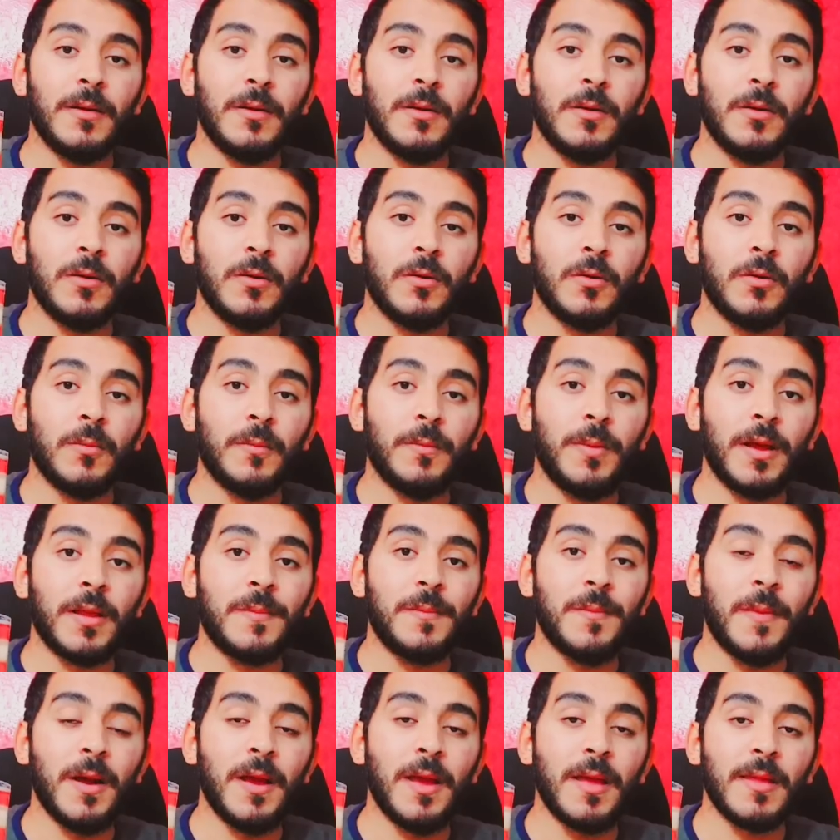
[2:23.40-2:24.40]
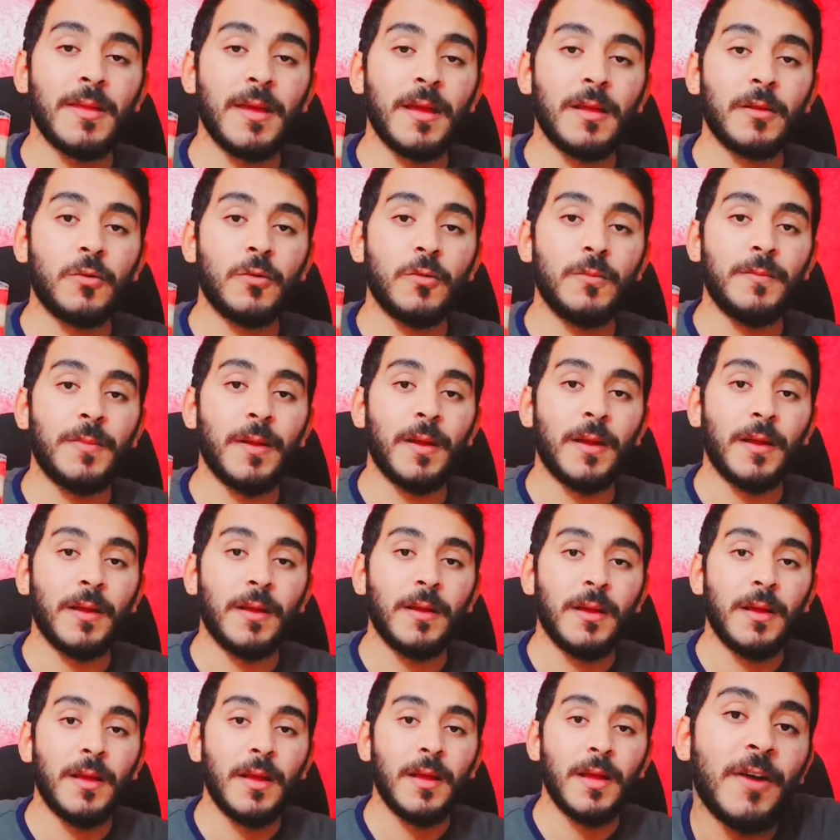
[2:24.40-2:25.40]
كوبايه ميه زي الكوب ده
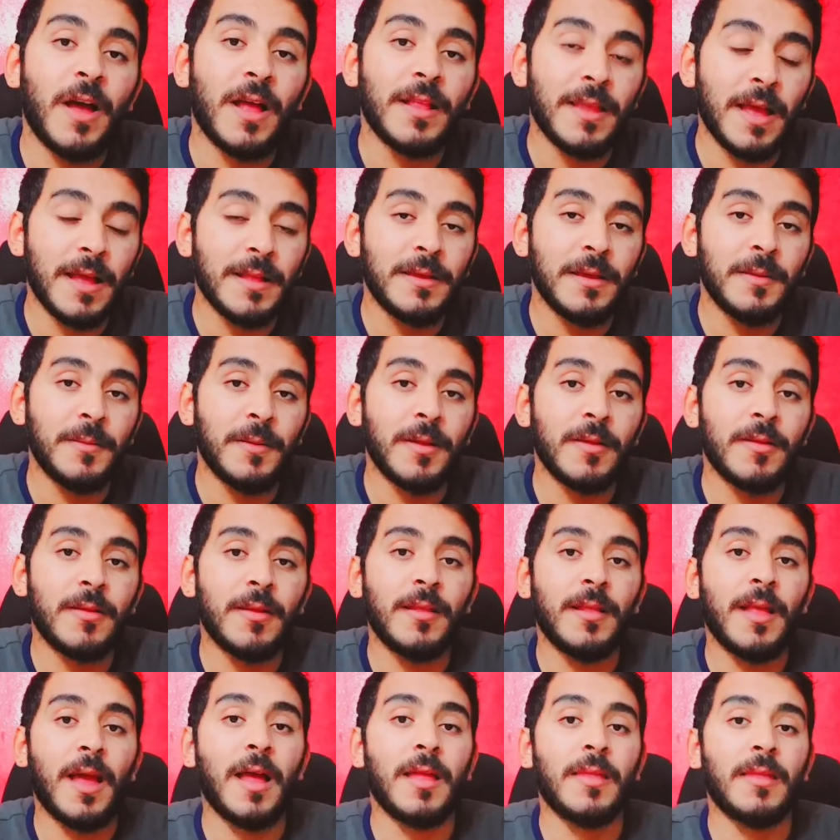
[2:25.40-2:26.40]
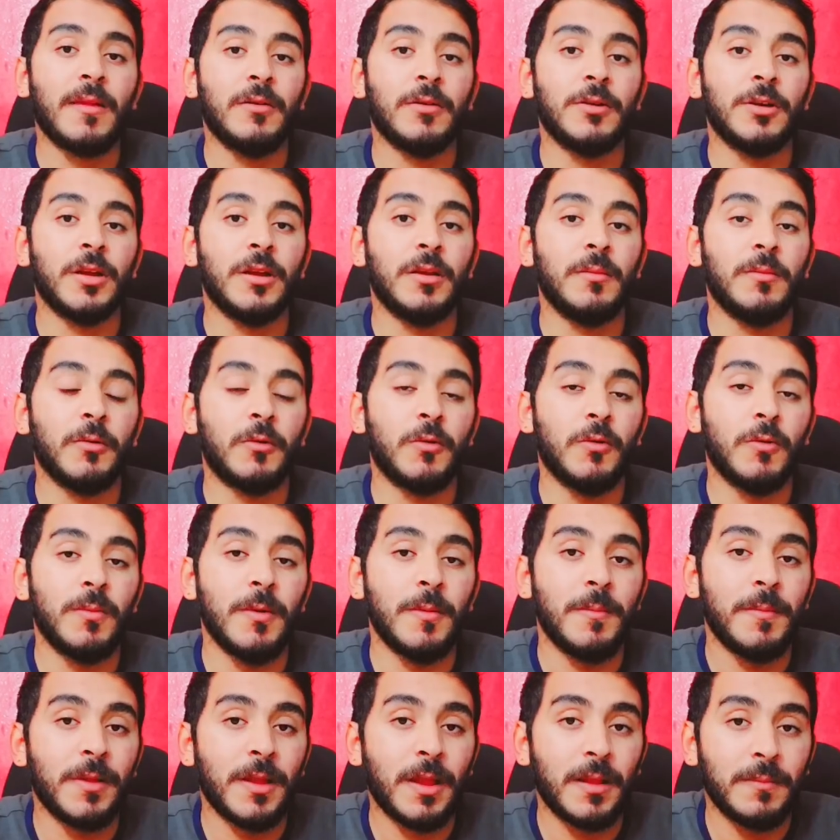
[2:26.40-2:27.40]
تاتي باذن الله عز وجل بكوب
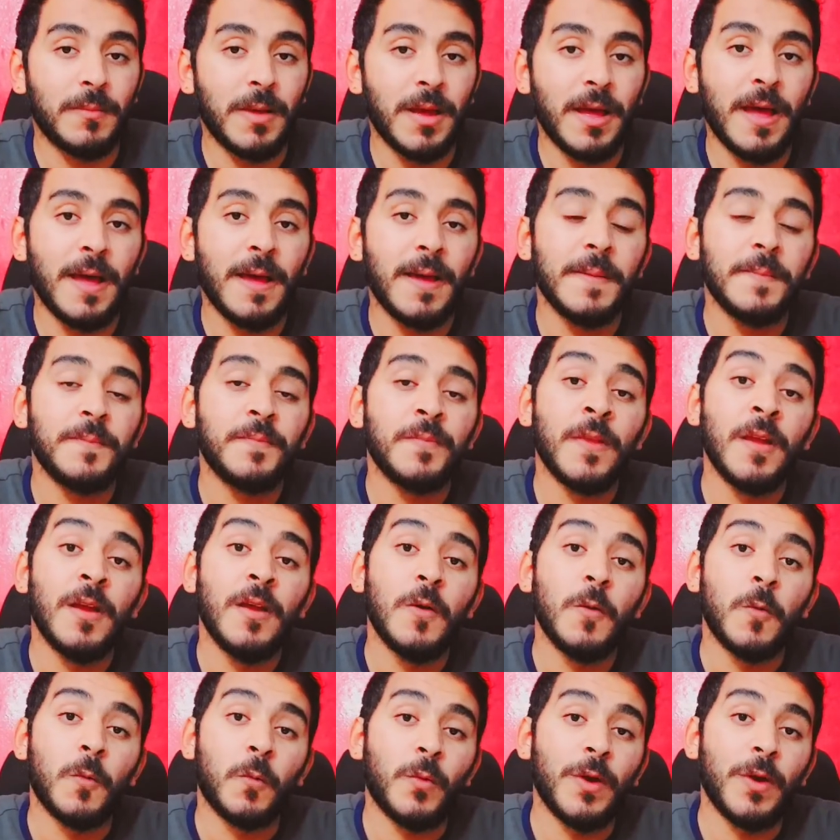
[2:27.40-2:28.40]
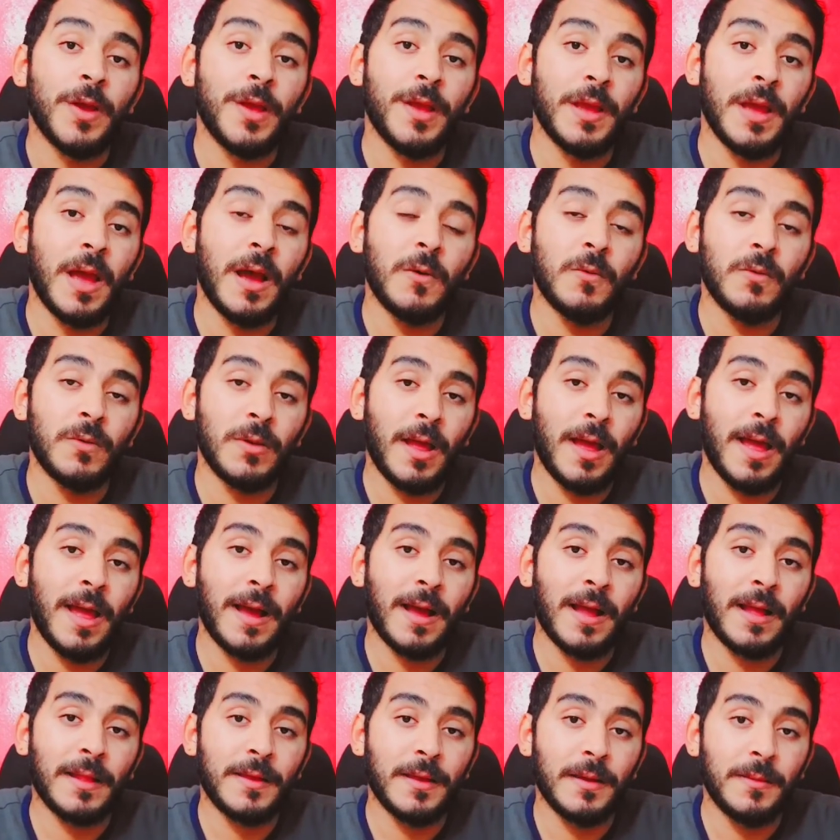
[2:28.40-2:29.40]
من الماء واول
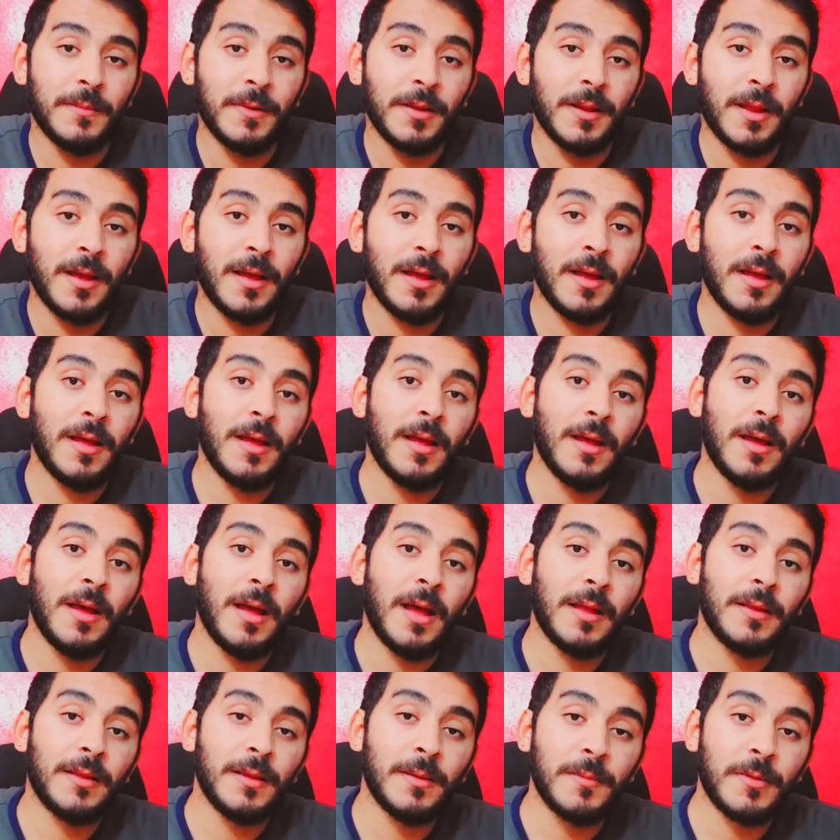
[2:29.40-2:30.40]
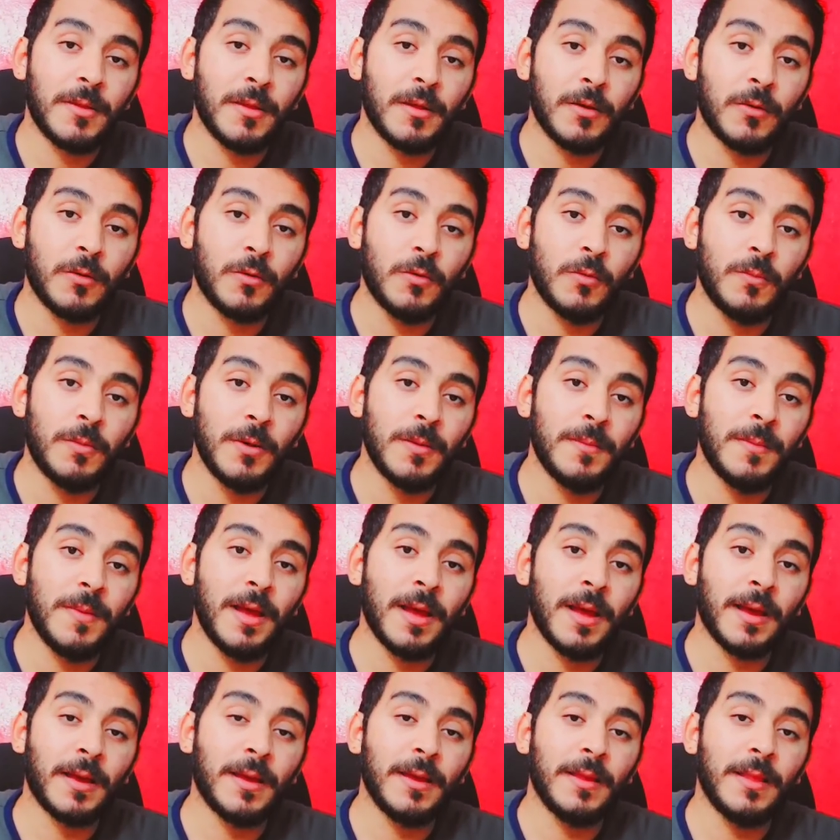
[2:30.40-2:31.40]
حاجه هتعملها هتمسك كوب
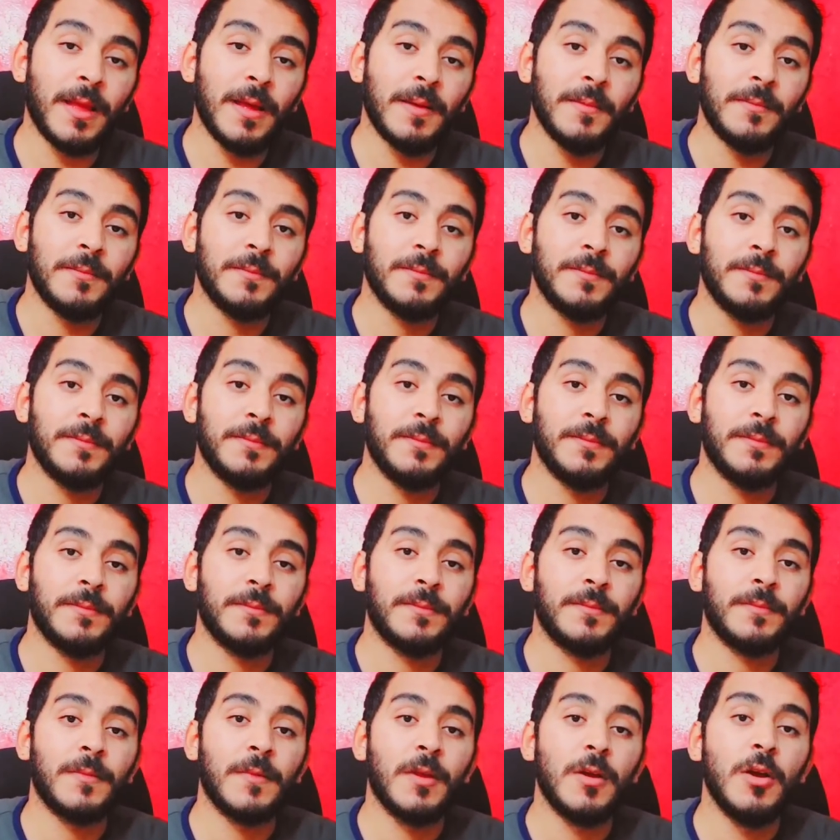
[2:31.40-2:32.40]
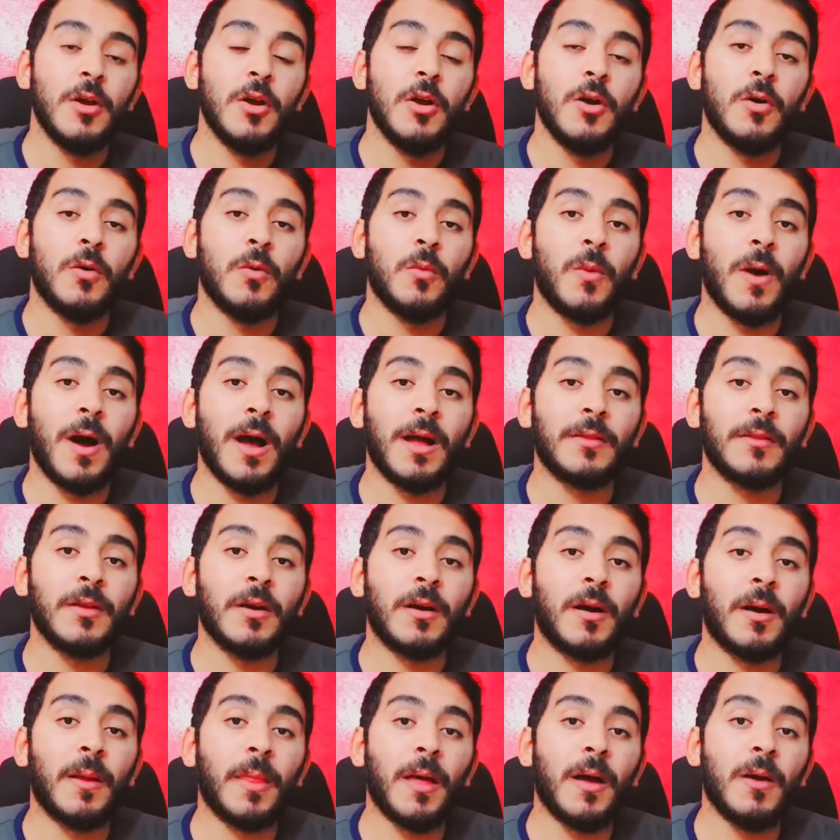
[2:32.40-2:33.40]
الماء كده
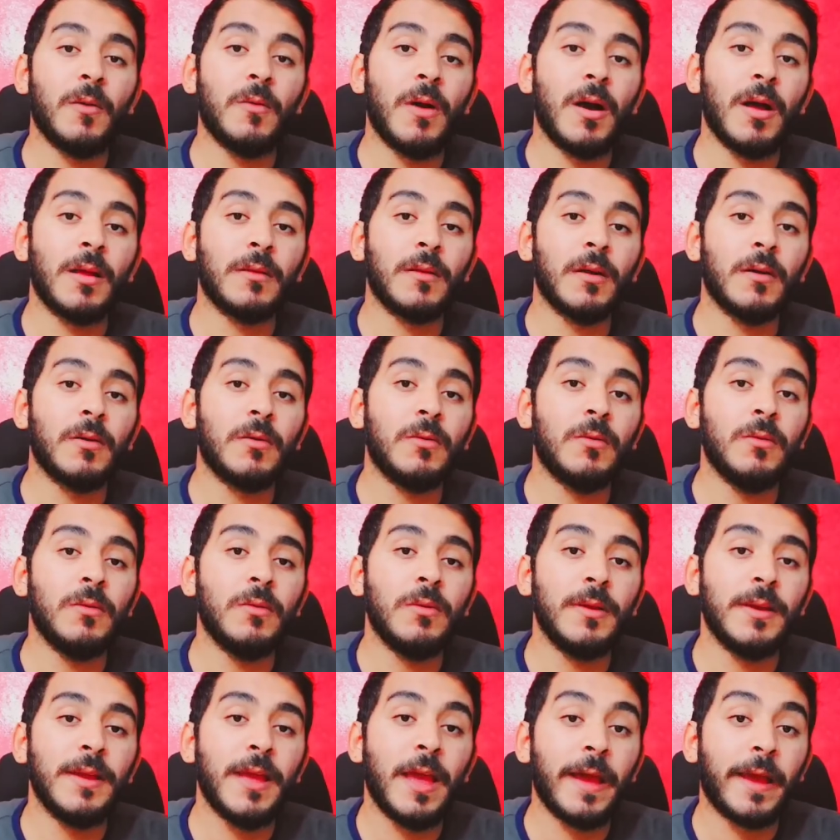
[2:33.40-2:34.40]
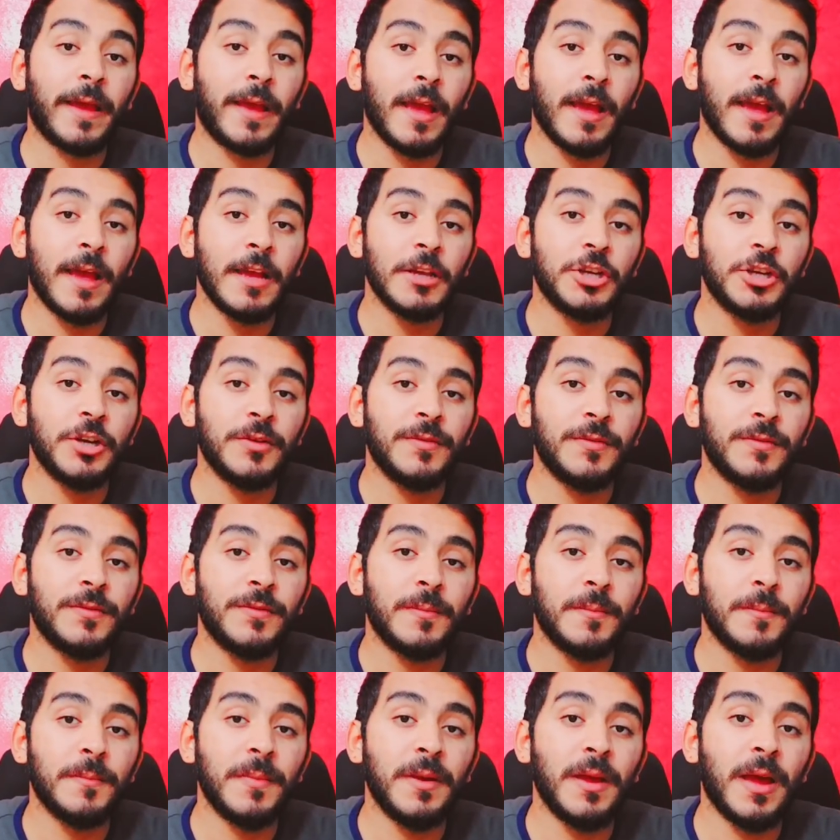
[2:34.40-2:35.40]
وهتقرا وهتقول يا كاشف
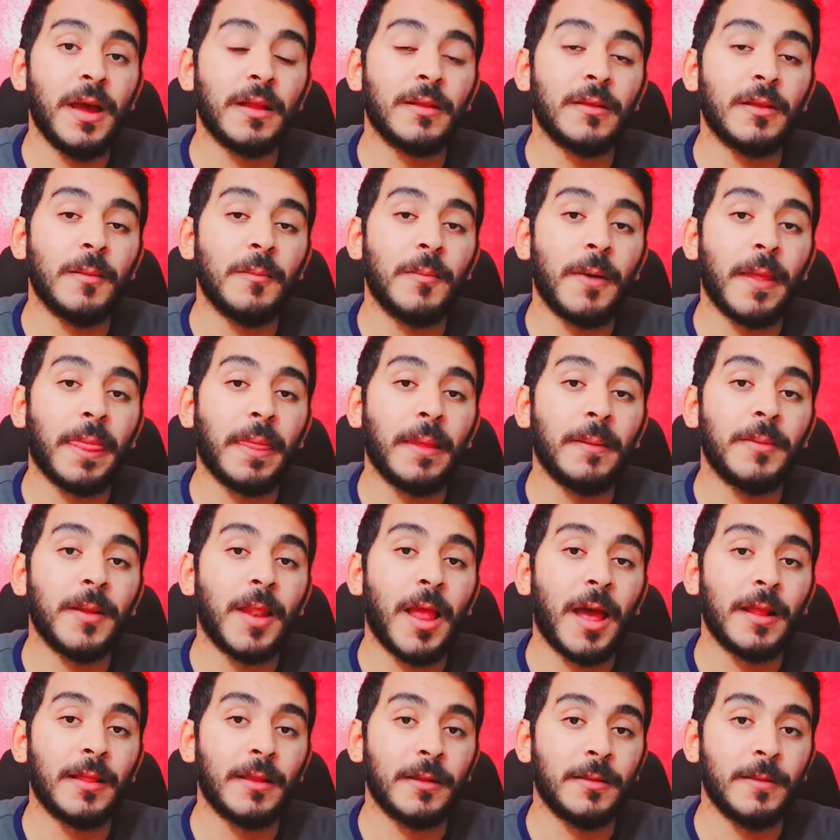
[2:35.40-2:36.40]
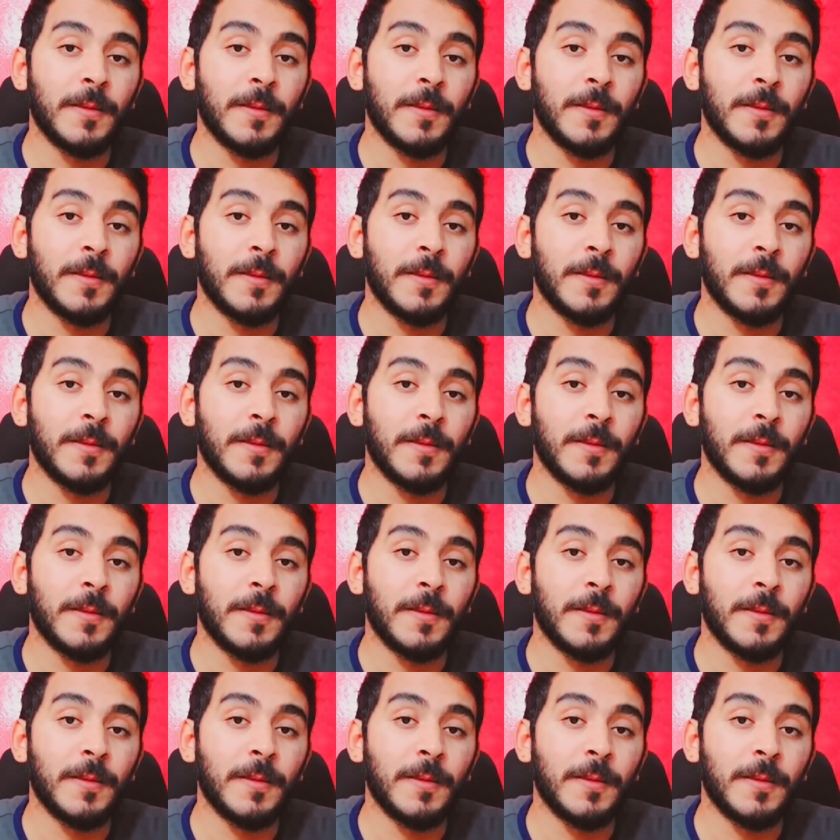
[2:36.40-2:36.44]
100 مره بالعدد